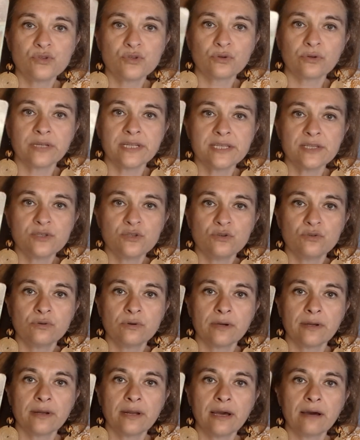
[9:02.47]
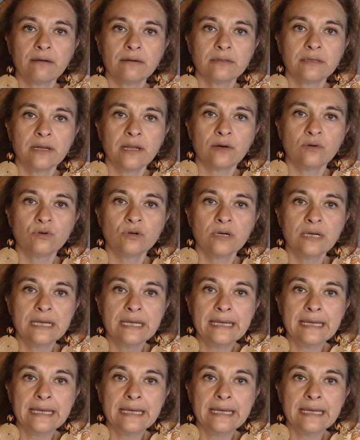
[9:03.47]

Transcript: sur les yeux, hein, là, là-haut,